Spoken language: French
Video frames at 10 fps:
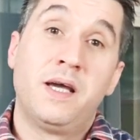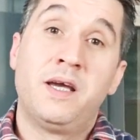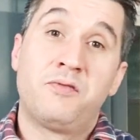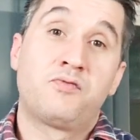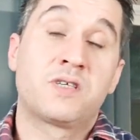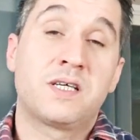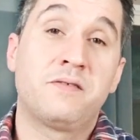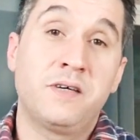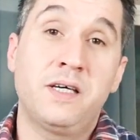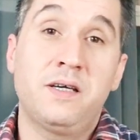Et vous
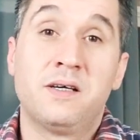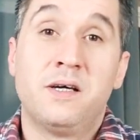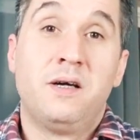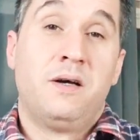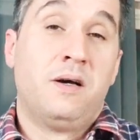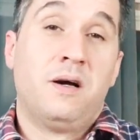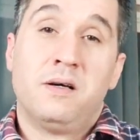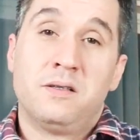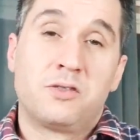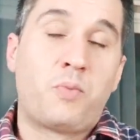savez,
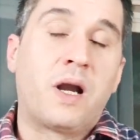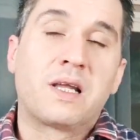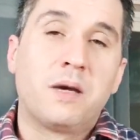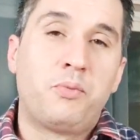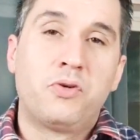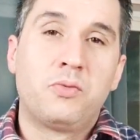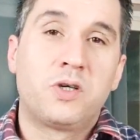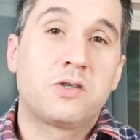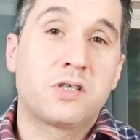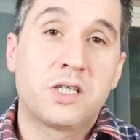je parle très peu de
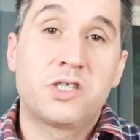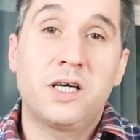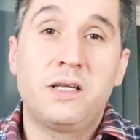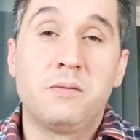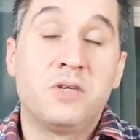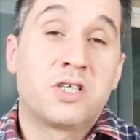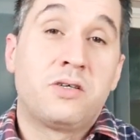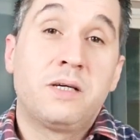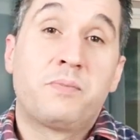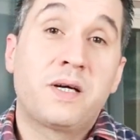moi sur cette chaîne, mais
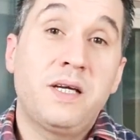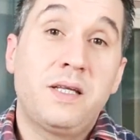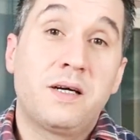j'en ai pris des